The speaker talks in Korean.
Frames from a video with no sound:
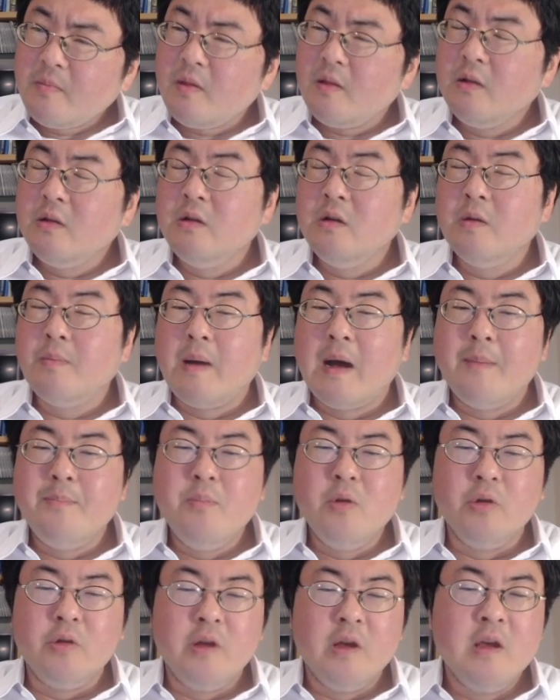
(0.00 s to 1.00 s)
그
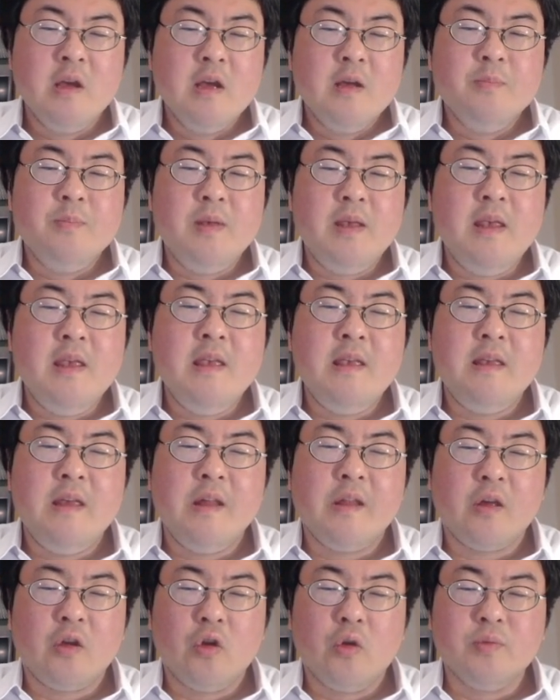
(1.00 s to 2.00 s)
반면에 비인기
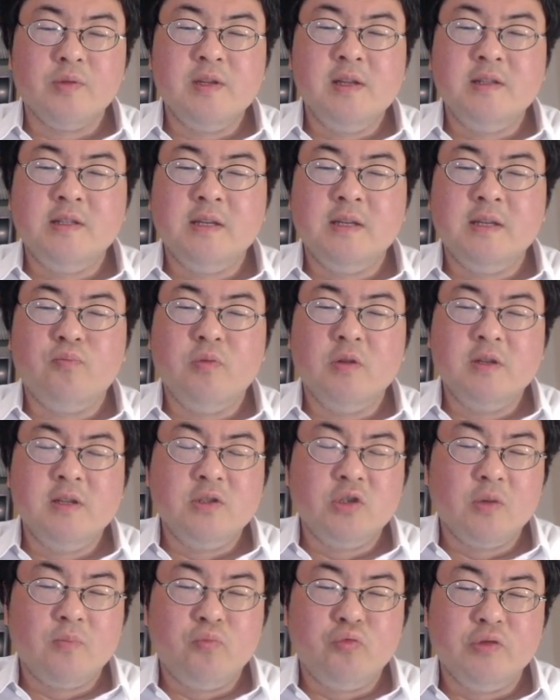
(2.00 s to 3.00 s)
산업,
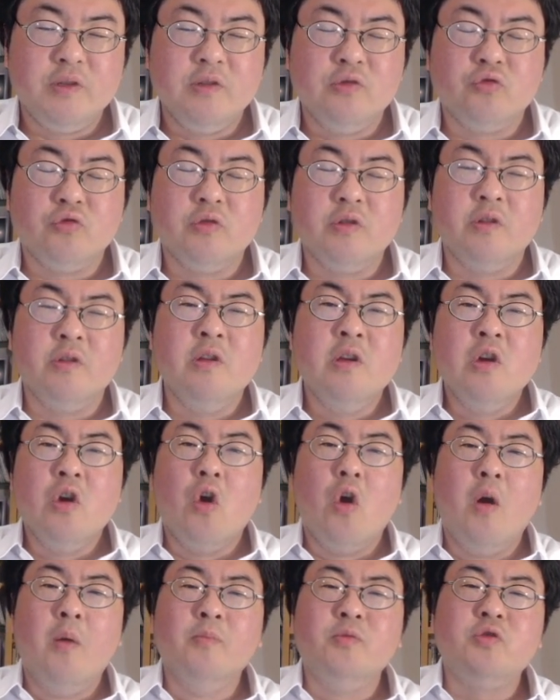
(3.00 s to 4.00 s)
실적 부진주는
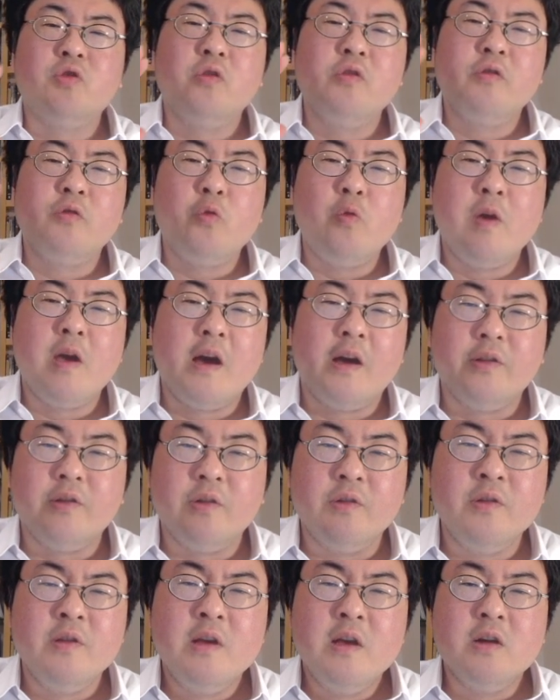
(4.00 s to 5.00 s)
엄청
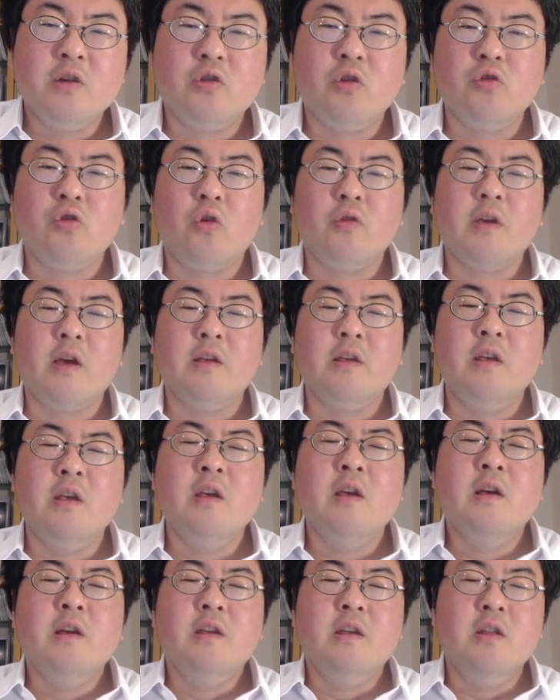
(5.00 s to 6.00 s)
소외하는 그런 경향이
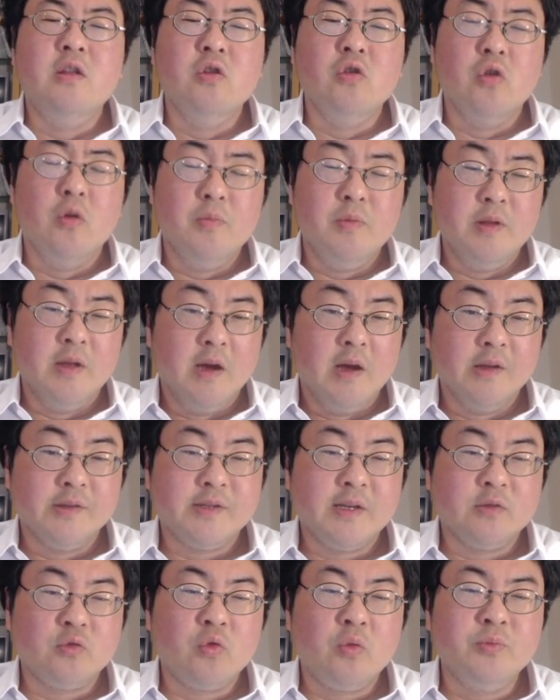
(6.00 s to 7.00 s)
있는 겁니다.
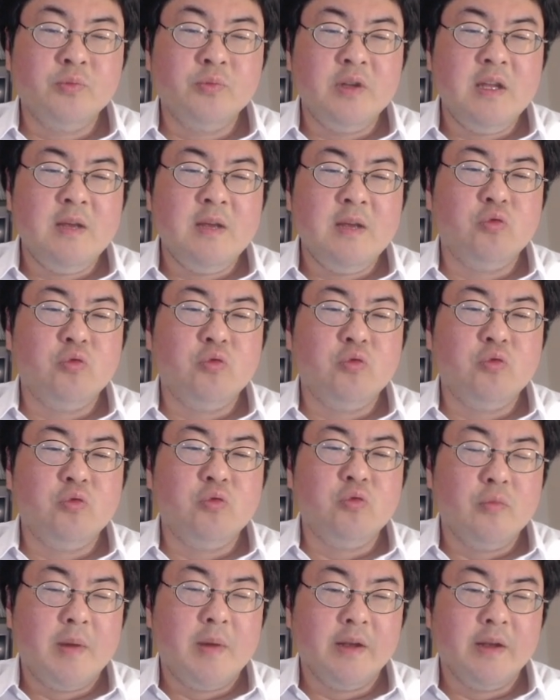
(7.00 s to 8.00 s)
자, 조금 전에 이
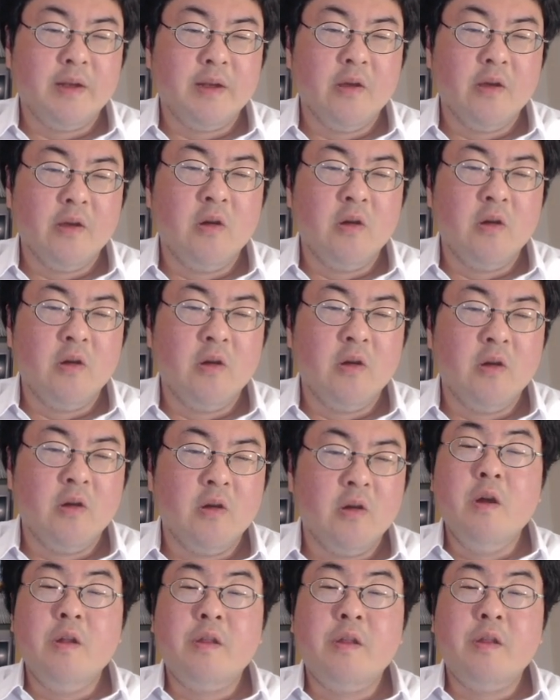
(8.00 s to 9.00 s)
부동산도 말이에요.
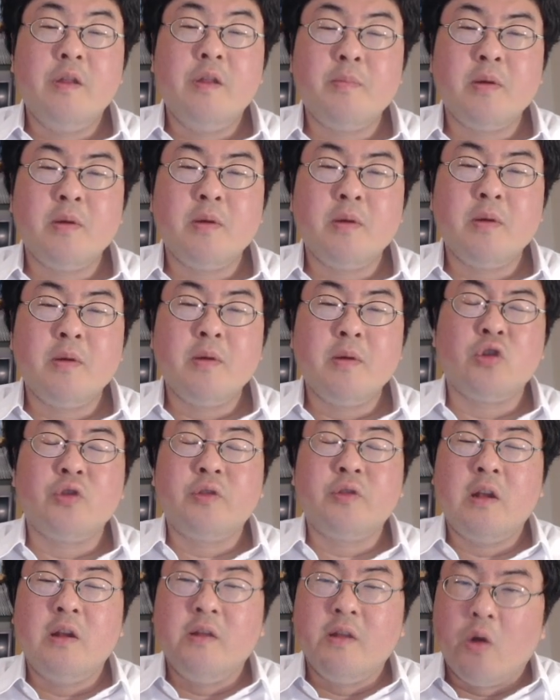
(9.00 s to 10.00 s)
월세 1,000만 원이
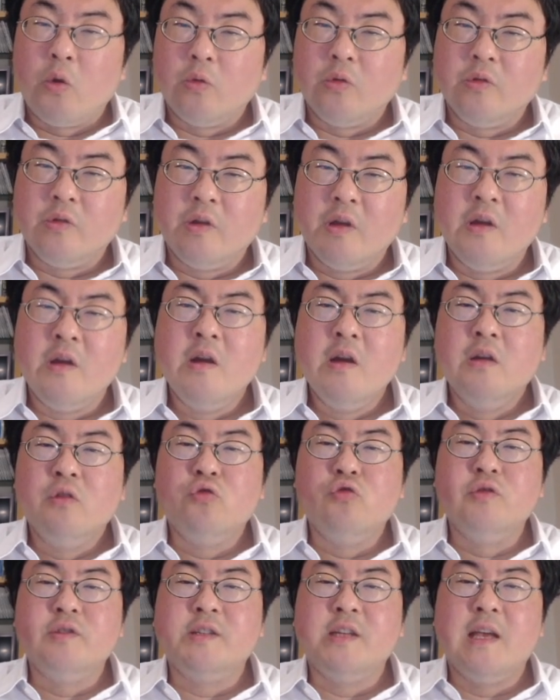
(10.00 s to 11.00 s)
첫 해는 나오는데
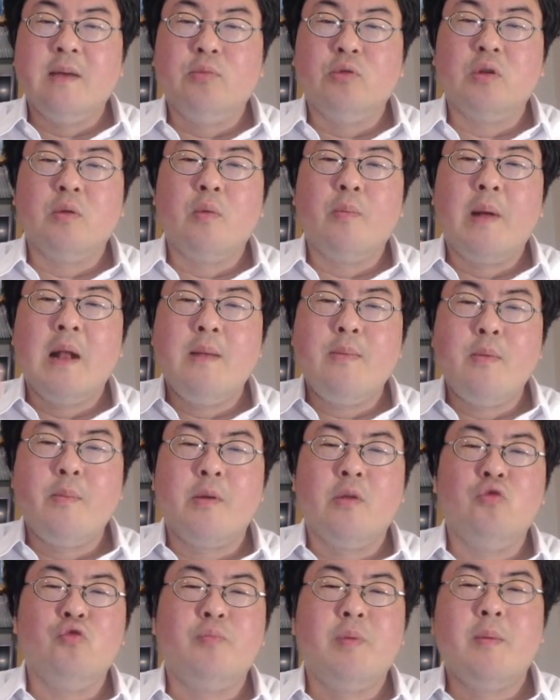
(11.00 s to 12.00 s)
둘째 해부터 뭐 800만
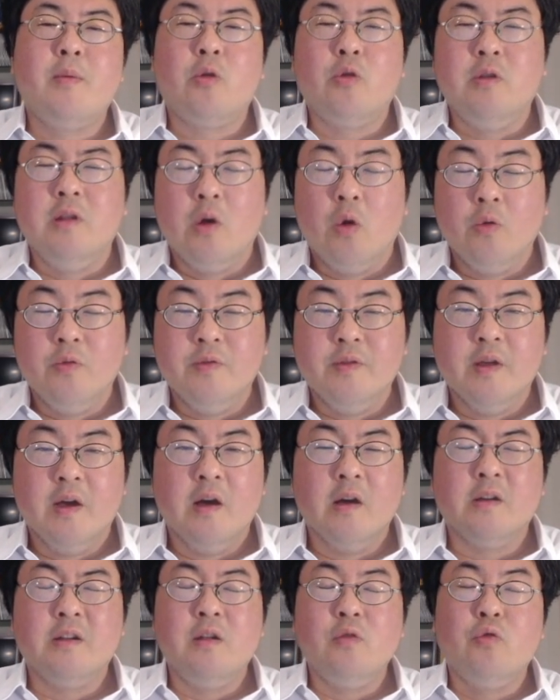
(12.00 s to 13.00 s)
원, 600만 원이
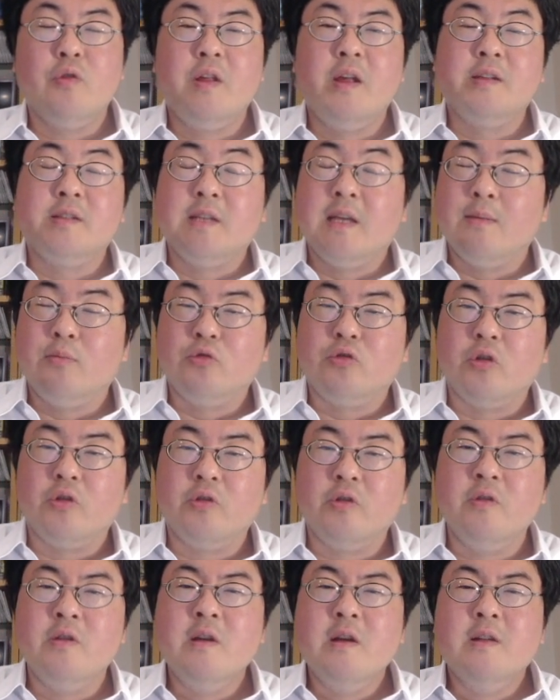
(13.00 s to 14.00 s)
나온다. 그리고 셋째
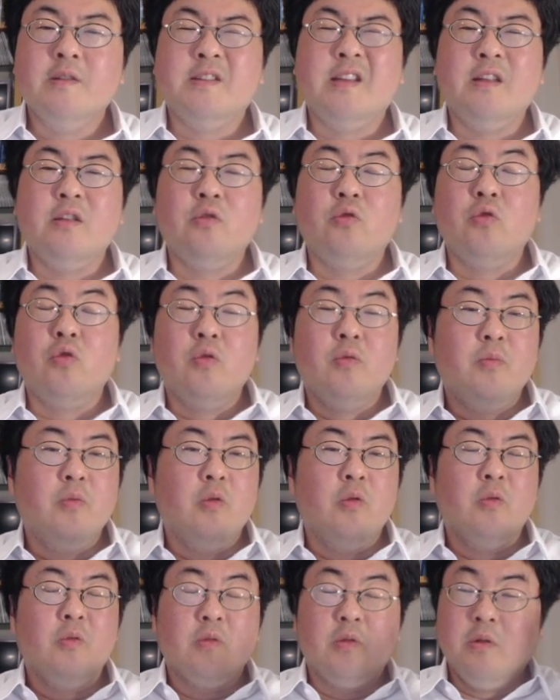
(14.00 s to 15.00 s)
해부터는 제대로
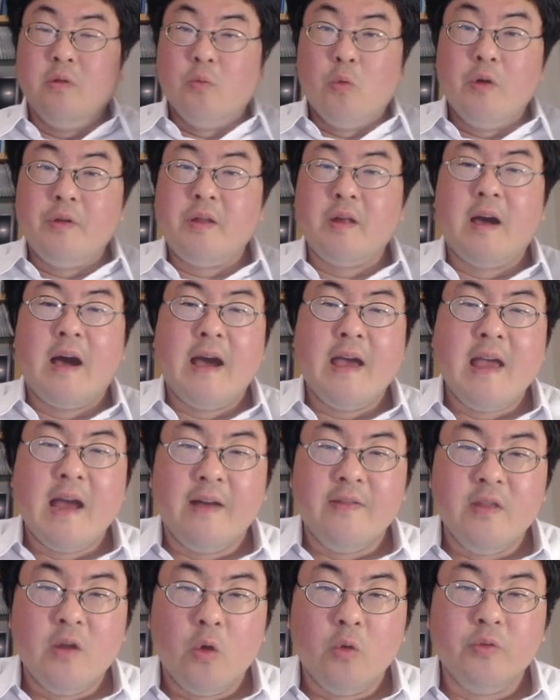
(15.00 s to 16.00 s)
뭐 그 월세가 아예
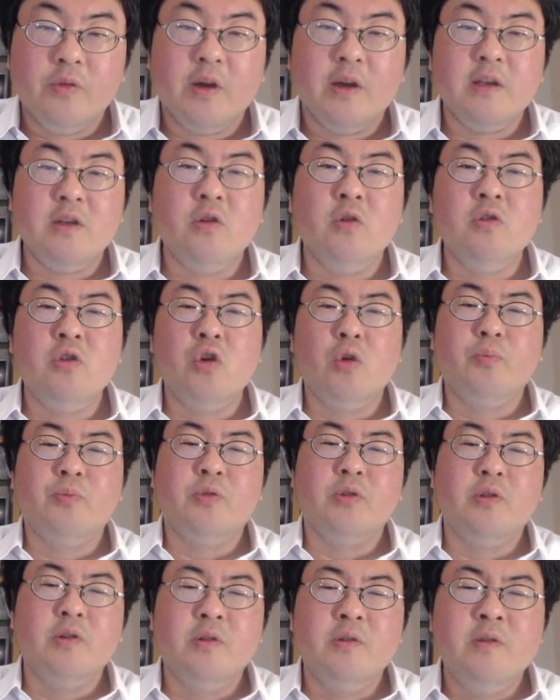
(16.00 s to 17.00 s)
안 나온다. 이런
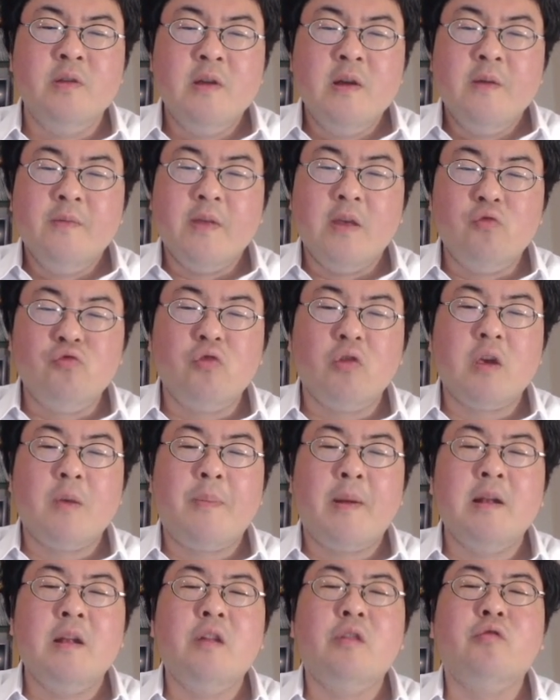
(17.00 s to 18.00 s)
기업들은 네, 6억에
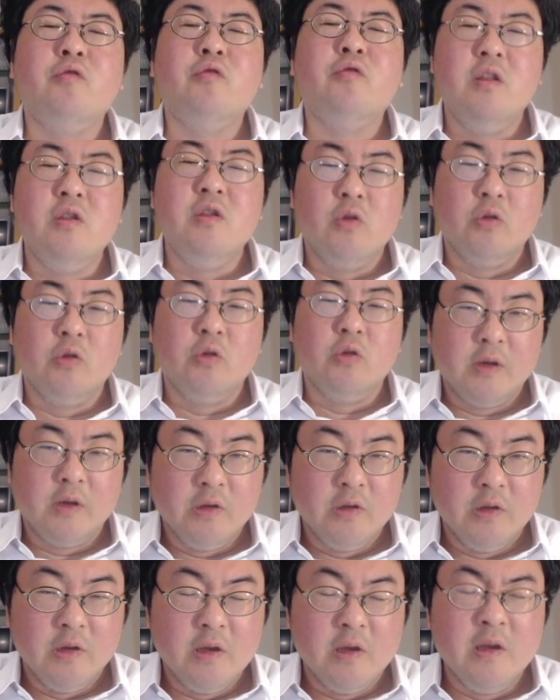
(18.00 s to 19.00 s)
팔릴 수도 있는 거죠,
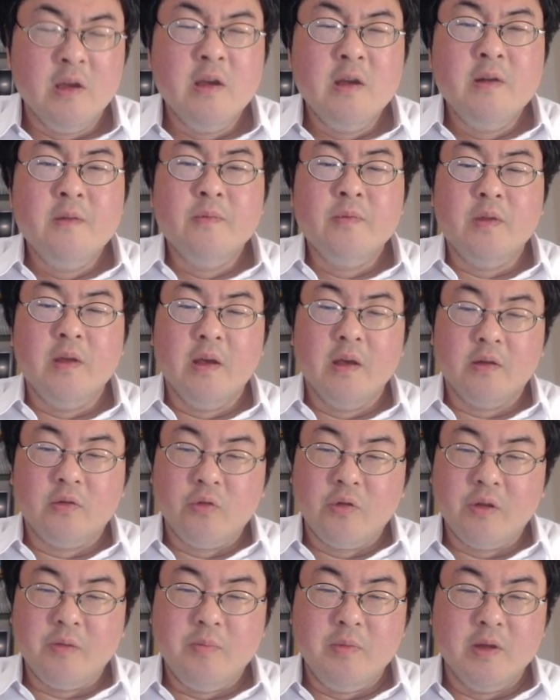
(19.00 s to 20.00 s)
당연히. 네,
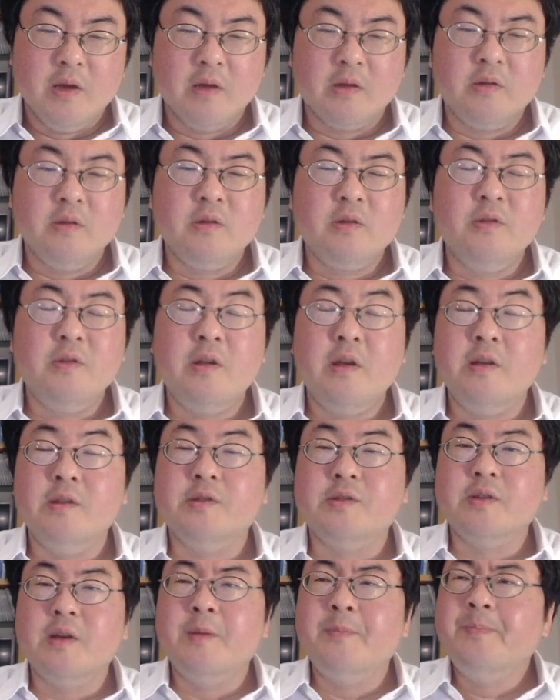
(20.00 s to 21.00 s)
그렇습니다. 근데
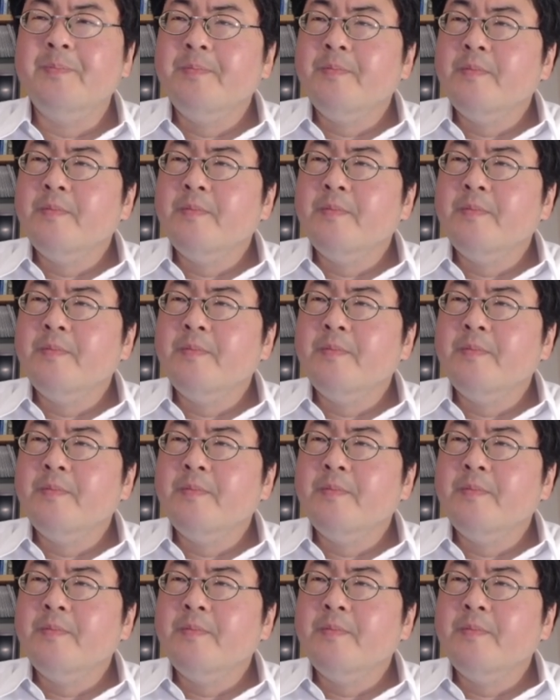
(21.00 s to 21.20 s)
이제